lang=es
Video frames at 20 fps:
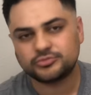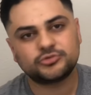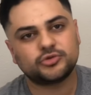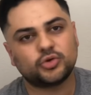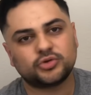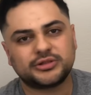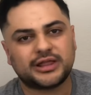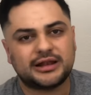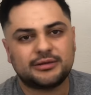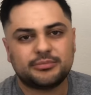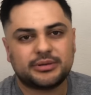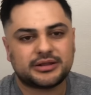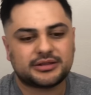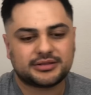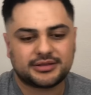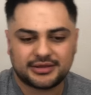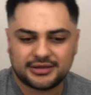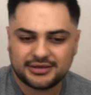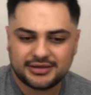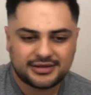
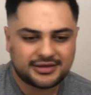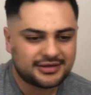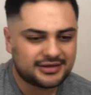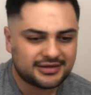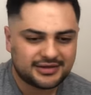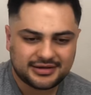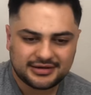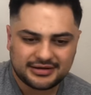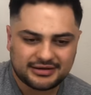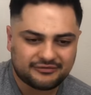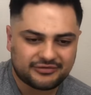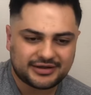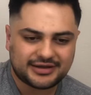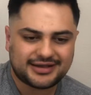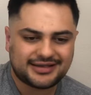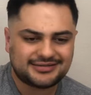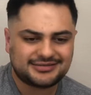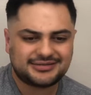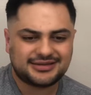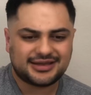totalmente. La
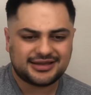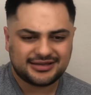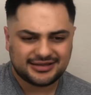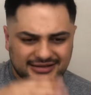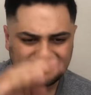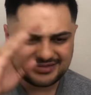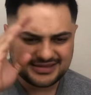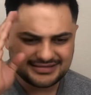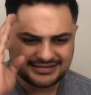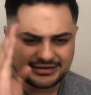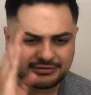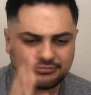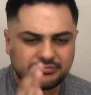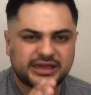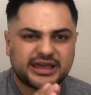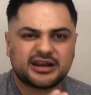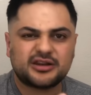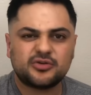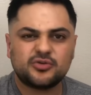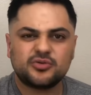fragancia desde
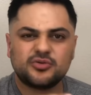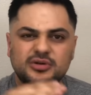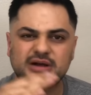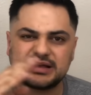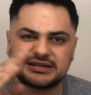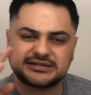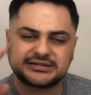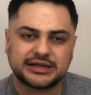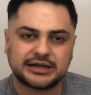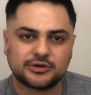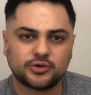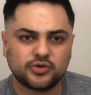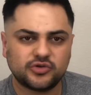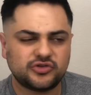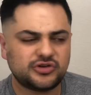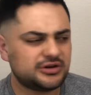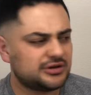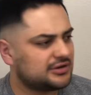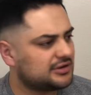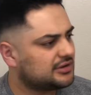invierno hasta
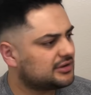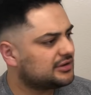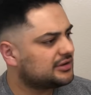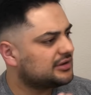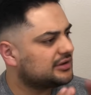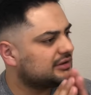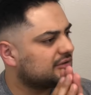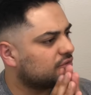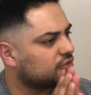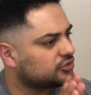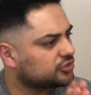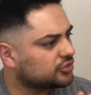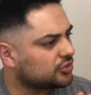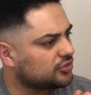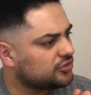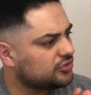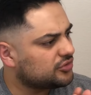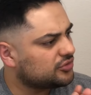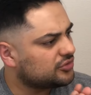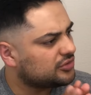noche,
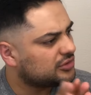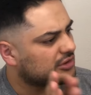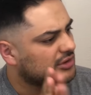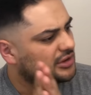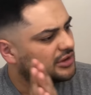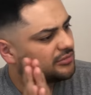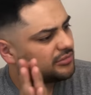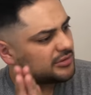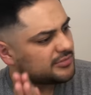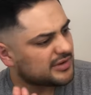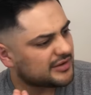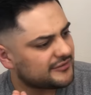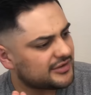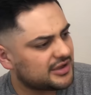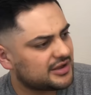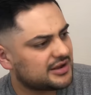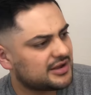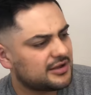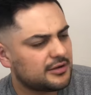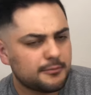otoño,
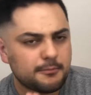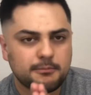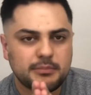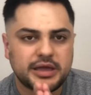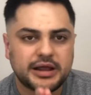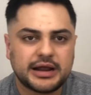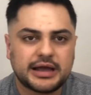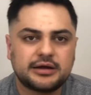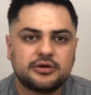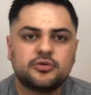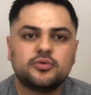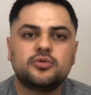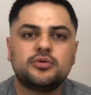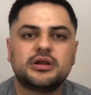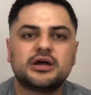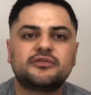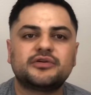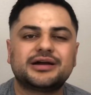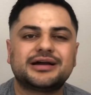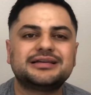primavera, verano,
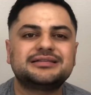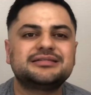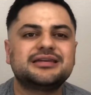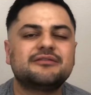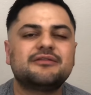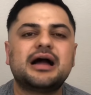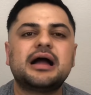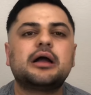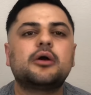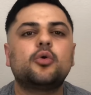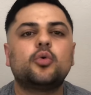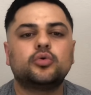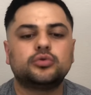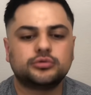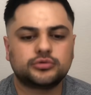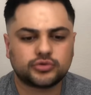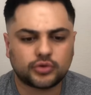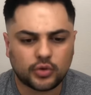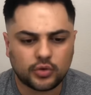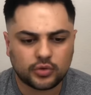la fragancia va
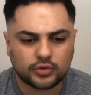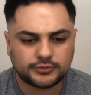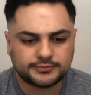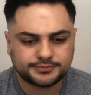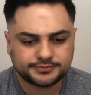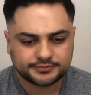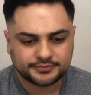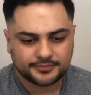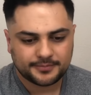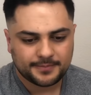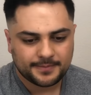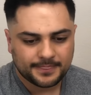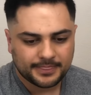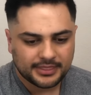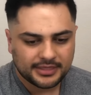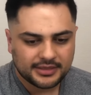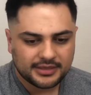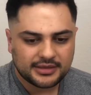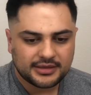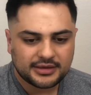con todo.
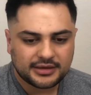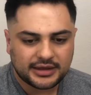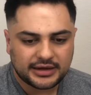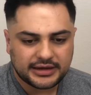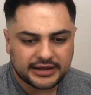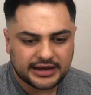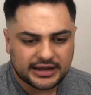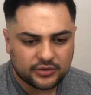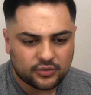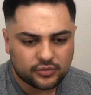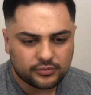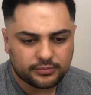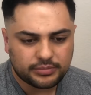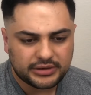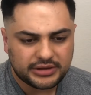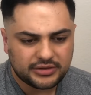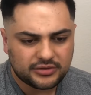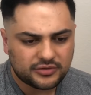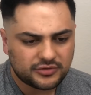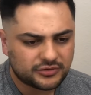Genera
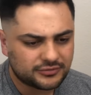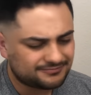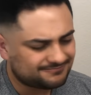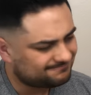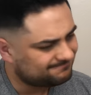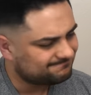cumplidos,